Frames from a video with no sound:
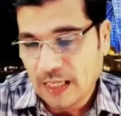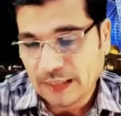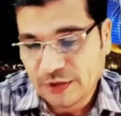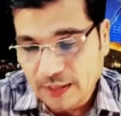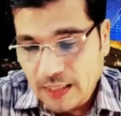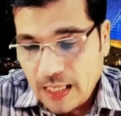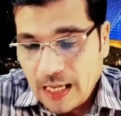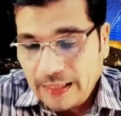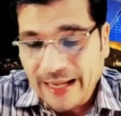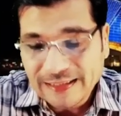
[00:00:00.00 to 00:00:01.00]
अच्छा
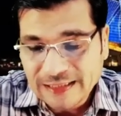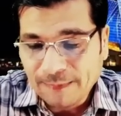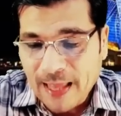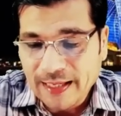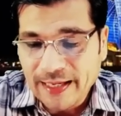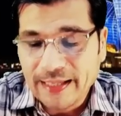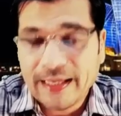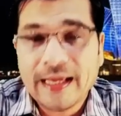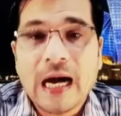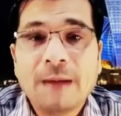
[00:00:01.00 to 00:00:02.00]
कैसे अप्लाई करेंगे
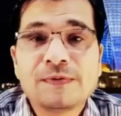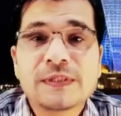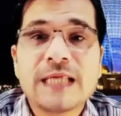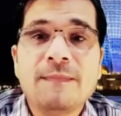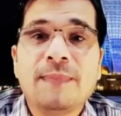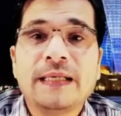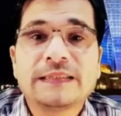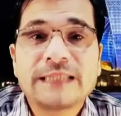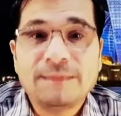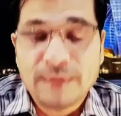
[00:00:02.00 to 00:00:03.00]
आप स्टेप बाय
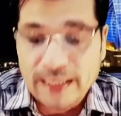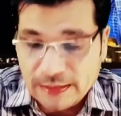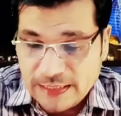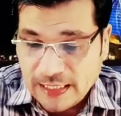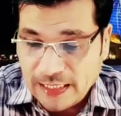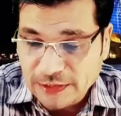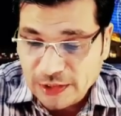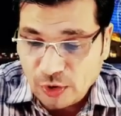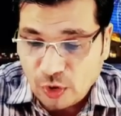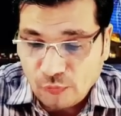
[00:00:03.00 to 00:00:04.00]
स्टेप तरीका सीख लीजिए
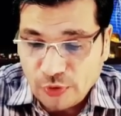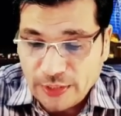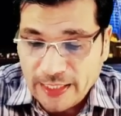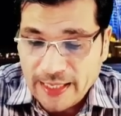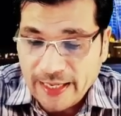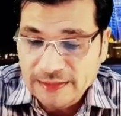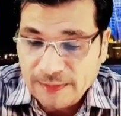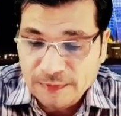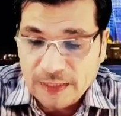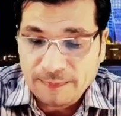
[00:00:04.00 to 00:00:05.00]
और वो ये है कि
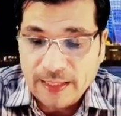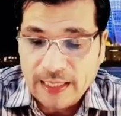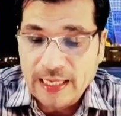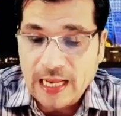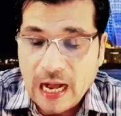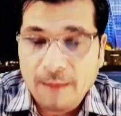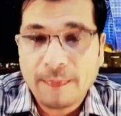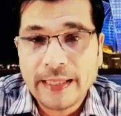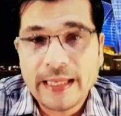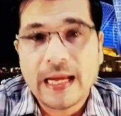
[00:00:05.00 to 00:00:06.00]
सबसे पहले
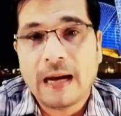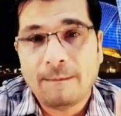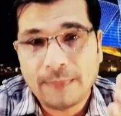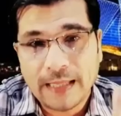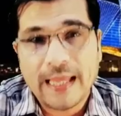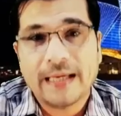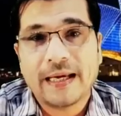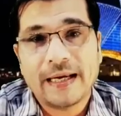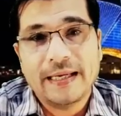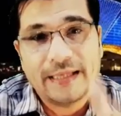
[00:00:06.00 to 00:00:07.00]
आपने अप्लाई
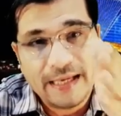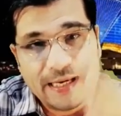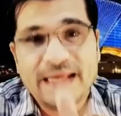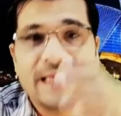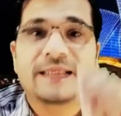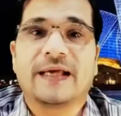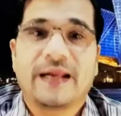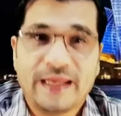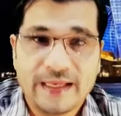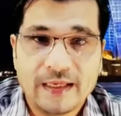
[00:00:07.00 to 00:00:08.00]
करने की नीयत
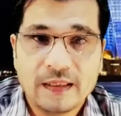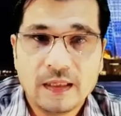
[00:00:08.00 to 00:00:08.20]
करनी है